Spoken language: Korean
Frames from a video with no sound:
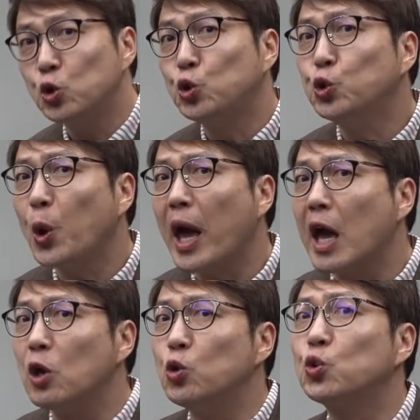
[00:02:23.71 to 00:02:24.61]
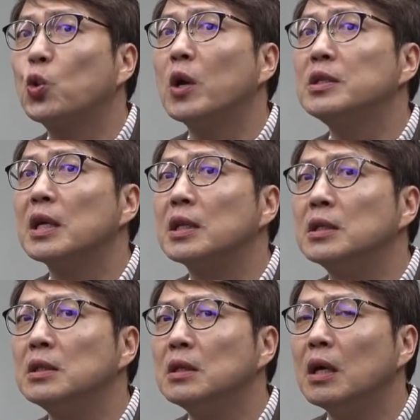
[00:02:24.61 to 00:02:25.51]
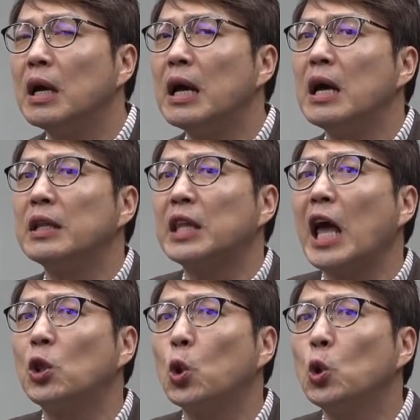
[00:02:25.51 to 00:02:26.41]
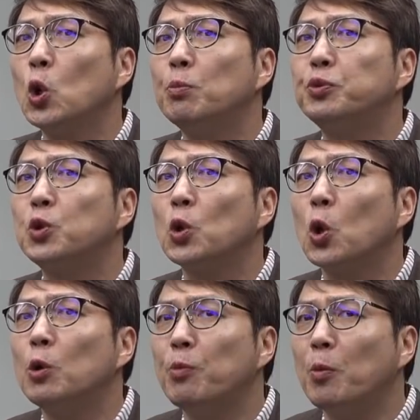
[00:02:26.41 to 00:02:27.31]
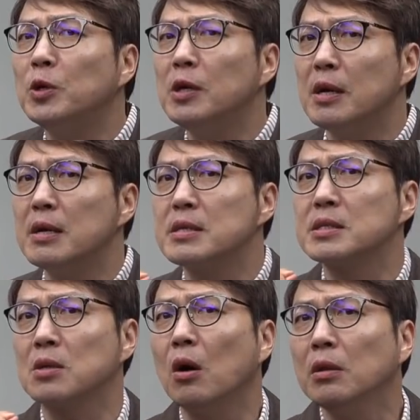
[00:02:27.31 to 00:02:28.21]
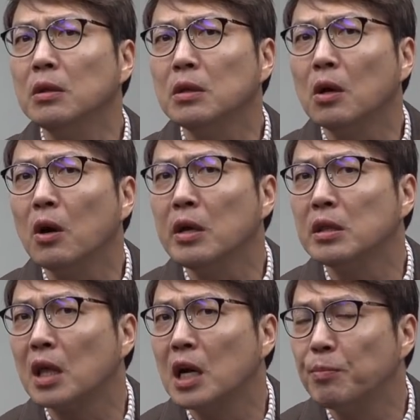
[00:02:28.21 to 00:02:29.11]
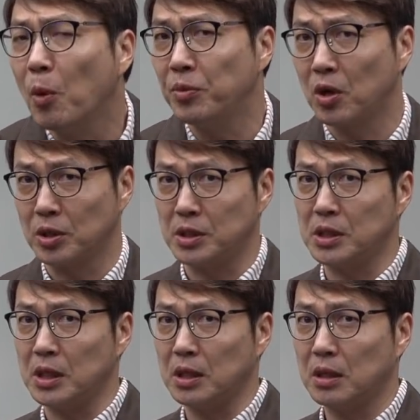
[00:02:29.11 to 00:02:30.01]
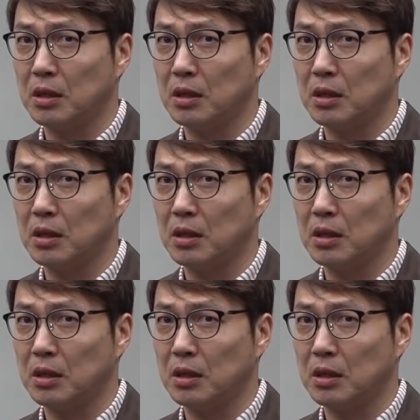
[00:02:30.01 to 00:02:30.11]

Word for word: 주의 유권자들은 대통령, 부통령을 뽑을 선거인단을 뽑는 것이지